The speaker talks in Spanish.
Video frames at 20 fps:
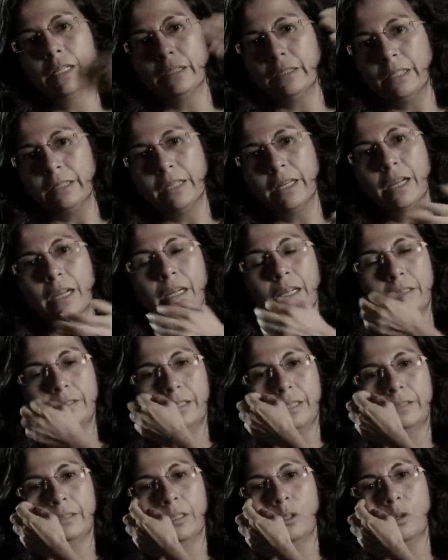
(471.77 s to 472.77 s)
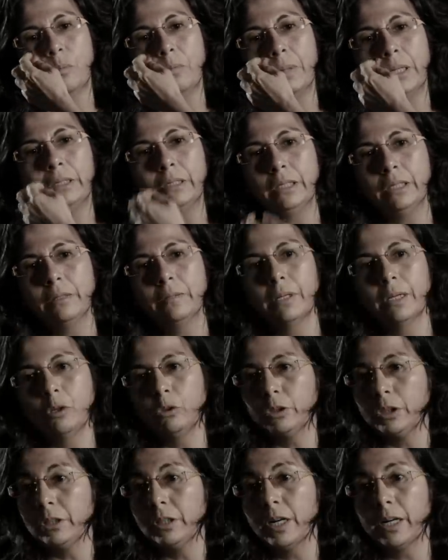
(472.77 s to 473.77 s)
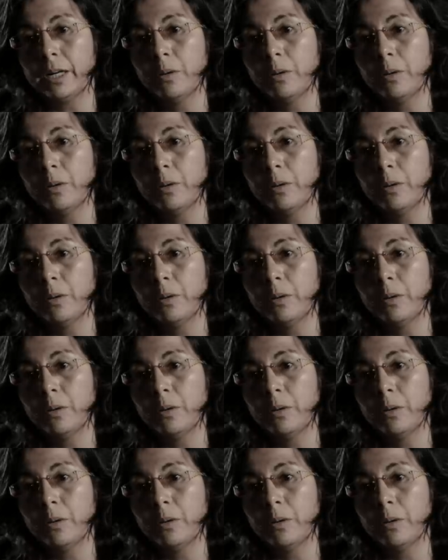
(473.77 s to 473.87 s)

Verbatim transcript: tendrían que hacerse compatibles o tendría